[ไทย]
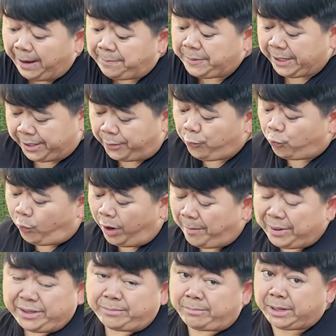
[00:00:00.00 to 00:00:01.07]
อัปเดตให้ดูว่า
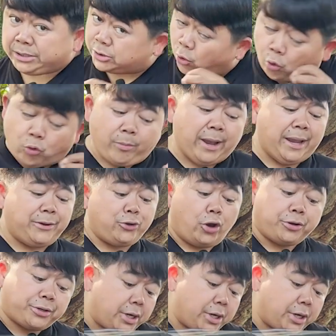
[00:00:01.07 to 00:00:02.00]
มันมันโตไหมยอด